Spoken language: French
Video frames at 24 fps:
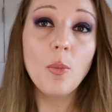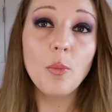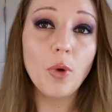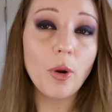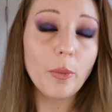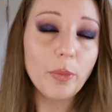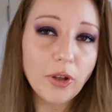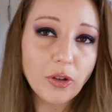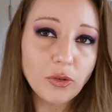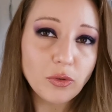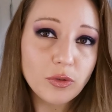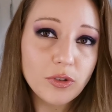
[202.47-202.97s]

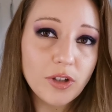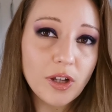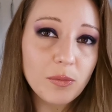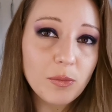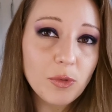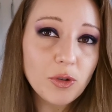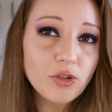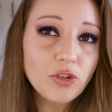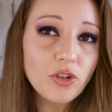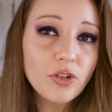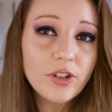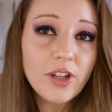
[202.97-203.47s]
Moi,
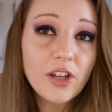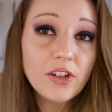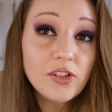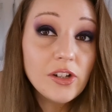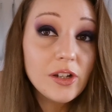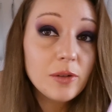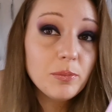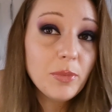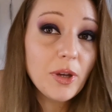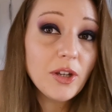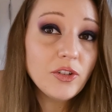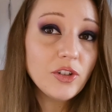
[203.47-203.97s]
personnellement, j'en
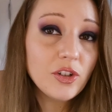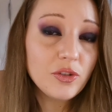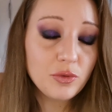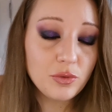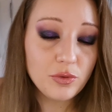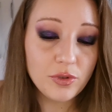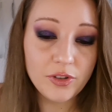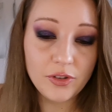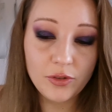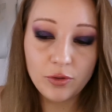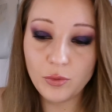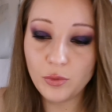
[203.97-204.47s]
achète pas,
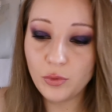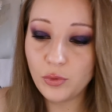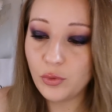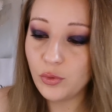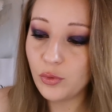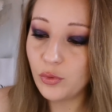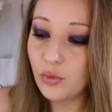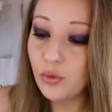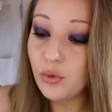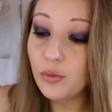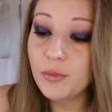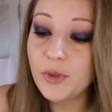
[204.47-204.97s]
j'utilise
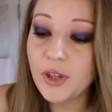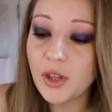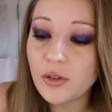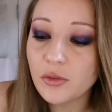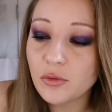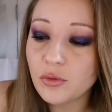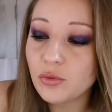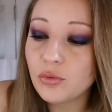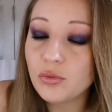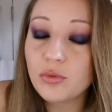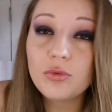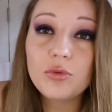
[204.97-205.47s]
le,
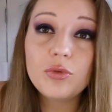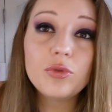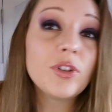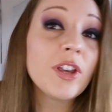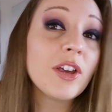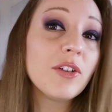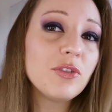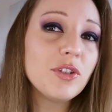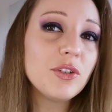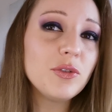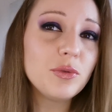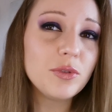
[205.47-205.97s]
mien du,
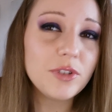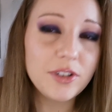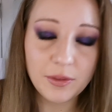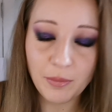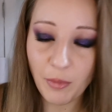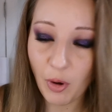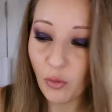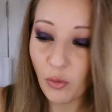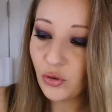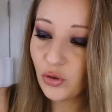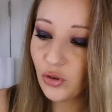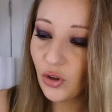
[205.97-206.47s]
café du
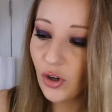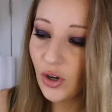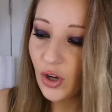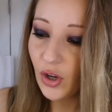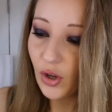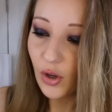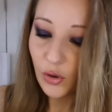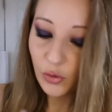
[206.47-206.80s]
dimanche.